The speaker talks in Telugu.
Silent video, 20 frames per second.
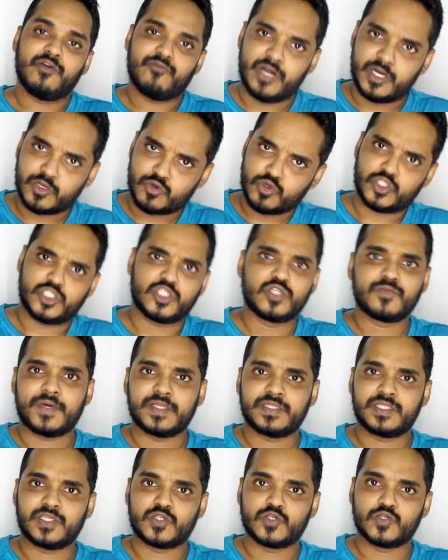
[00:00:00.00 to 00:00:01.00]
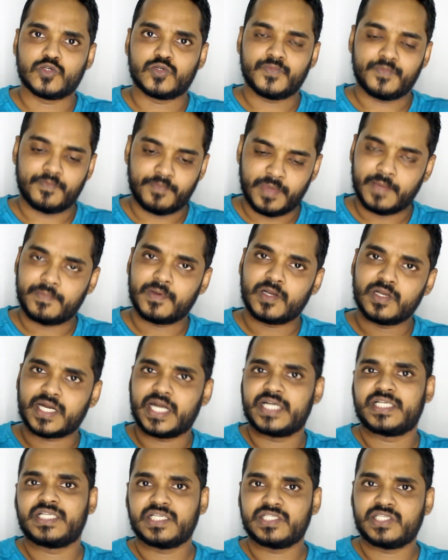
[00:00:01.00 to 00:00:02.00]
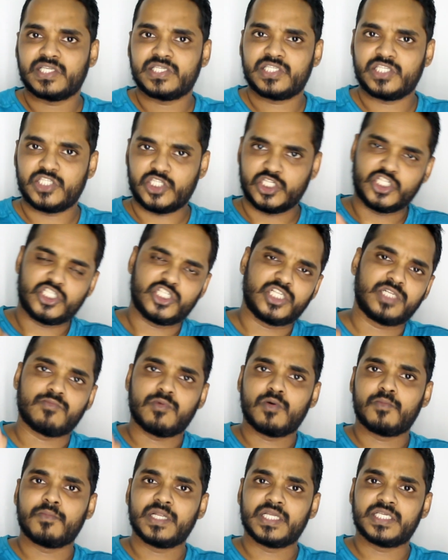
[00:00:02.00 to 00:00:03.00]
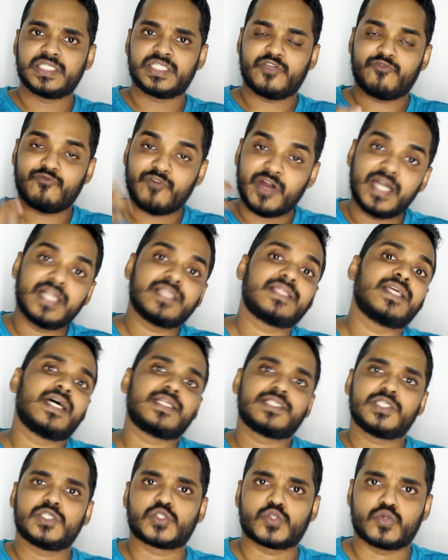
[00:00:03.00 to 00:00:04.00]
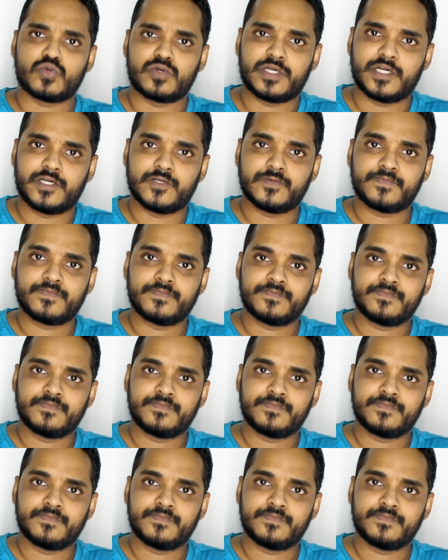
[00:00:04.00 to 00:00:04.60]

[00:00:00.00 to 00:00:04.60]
వాడికి వచ్చిన పద్ధతిలో పేపర్లు కట్ చేసేసి చిన్న చిన్న బొమ్మలు వేసి వాడే తయారు చేసుకుంటున్నాడు